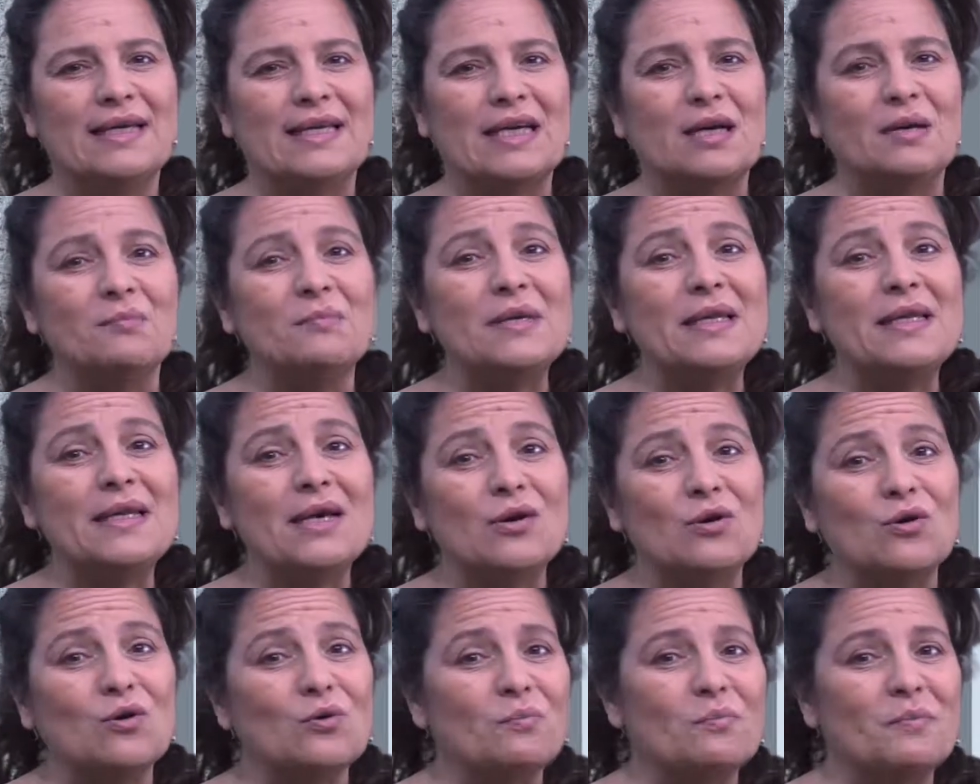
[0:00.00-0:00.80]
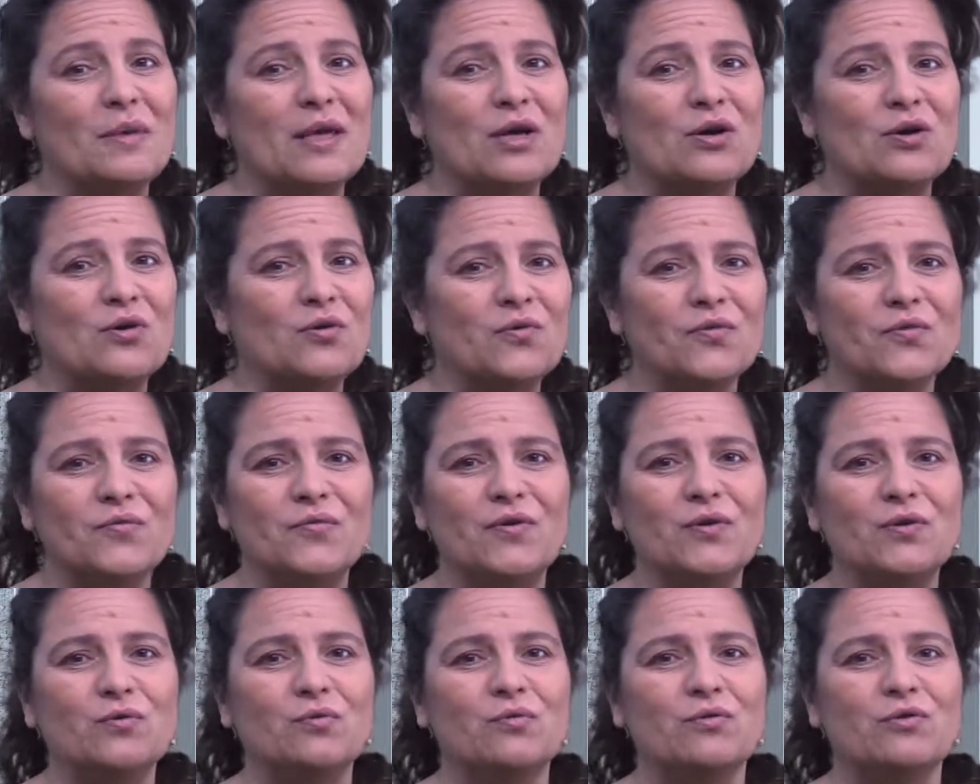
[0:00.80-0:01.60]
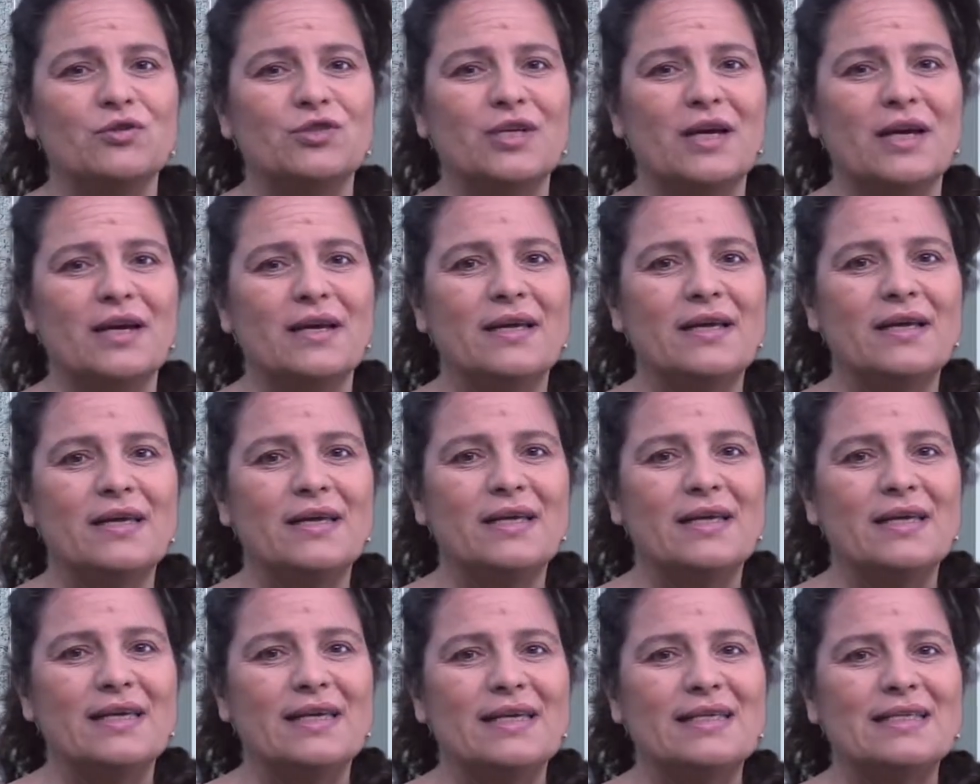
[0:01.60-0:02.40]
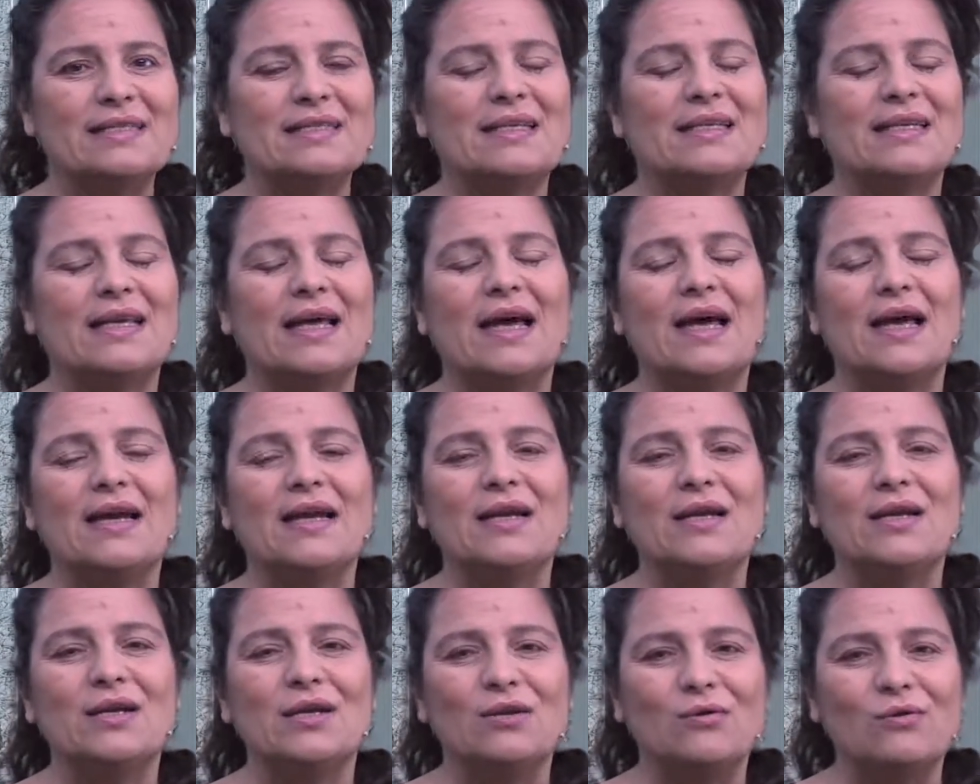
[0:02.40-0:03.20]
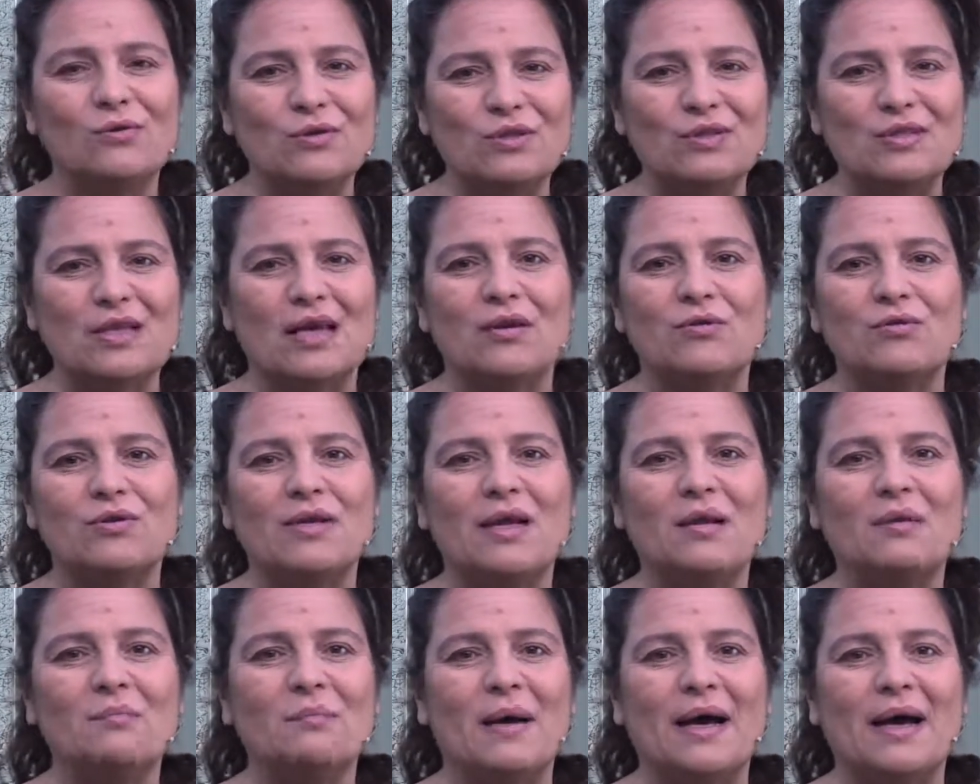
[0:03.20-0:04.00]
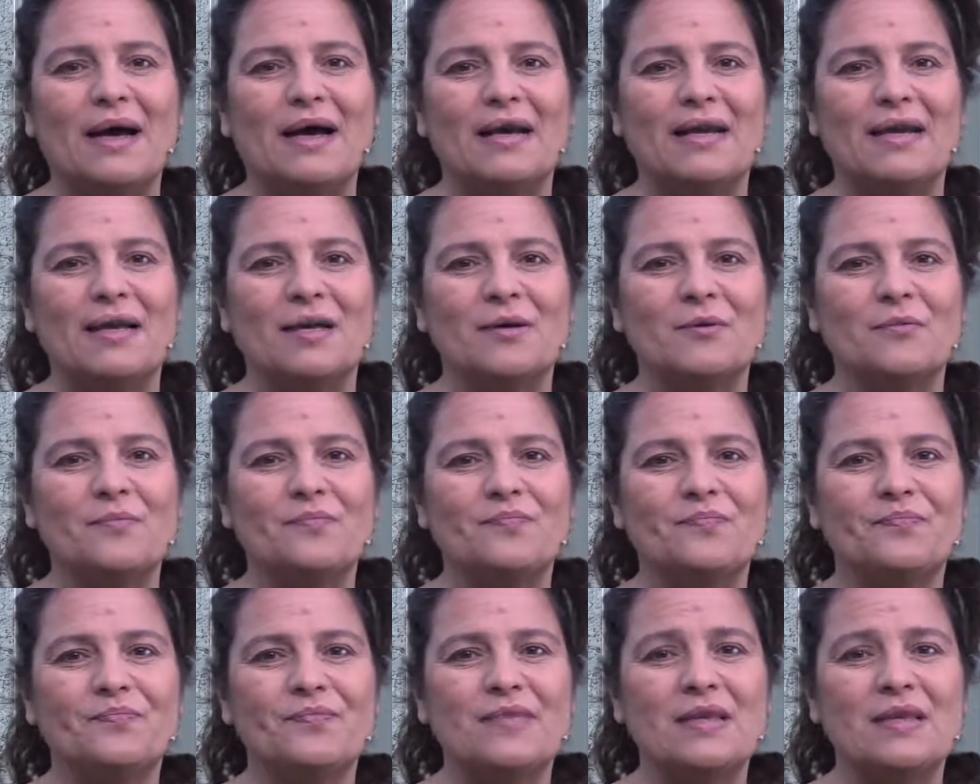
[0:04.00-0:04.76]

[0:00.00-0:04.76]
Cammina con me con fiducia e sarai lontano dal male